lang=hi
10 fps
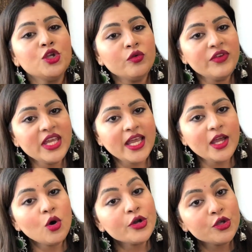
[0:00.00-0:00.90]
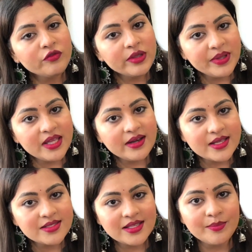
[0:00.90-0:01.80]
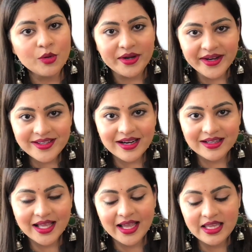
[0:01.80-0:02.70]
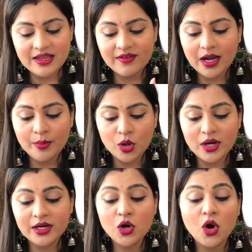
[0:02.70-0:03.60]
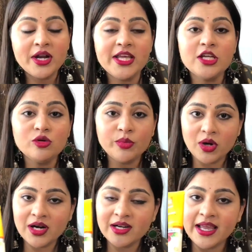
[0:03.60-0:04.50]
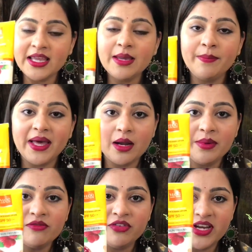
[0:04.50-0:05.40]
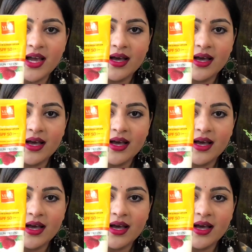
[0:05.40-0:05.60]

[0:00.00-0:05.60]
यू और यू रेस से प्रोटेक्ट करता है ये वाला प्रोडक्ट और ये जो प्रोडक्ट है ये पैराबिन फ्री